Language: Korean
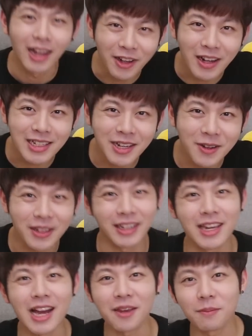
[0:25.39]
안녕하세요,
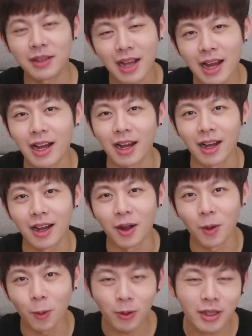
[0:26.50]
니키양입니다.
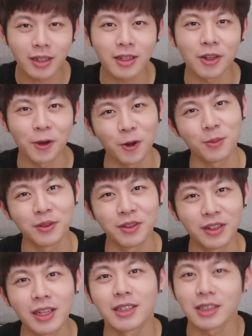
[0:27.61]
오늘은
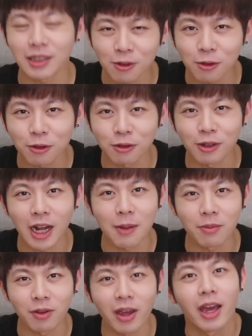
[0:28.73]
여러분들이 친구들과
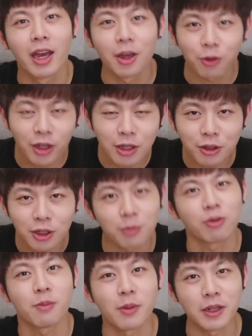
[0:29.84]
함께 퀴즈를
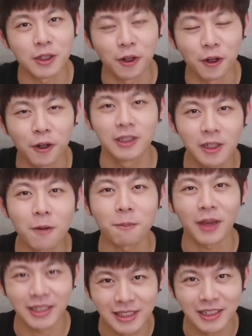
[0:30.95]
풀면서
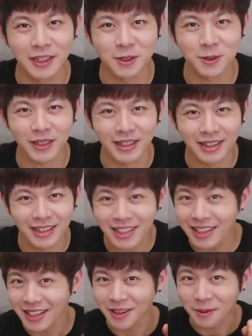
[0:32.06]
즐겁게 즐길 수
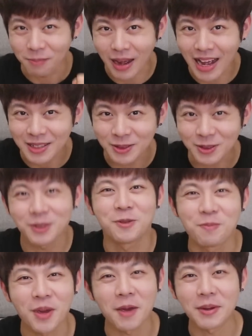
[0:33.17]
있는 마술을
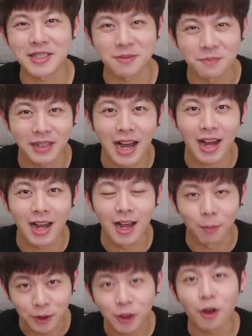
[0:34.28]
준비해봤습니다.
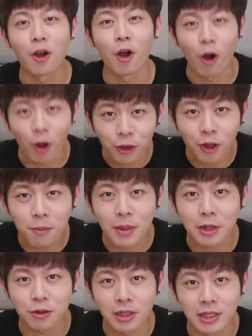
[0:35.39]
먼저 어떤
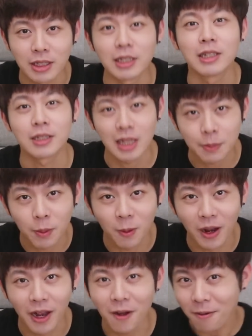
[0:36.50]
마술인지
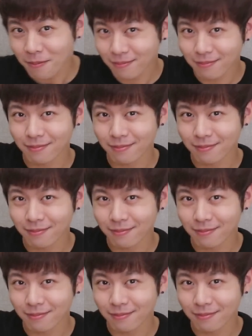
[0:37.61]
살펴볼까요?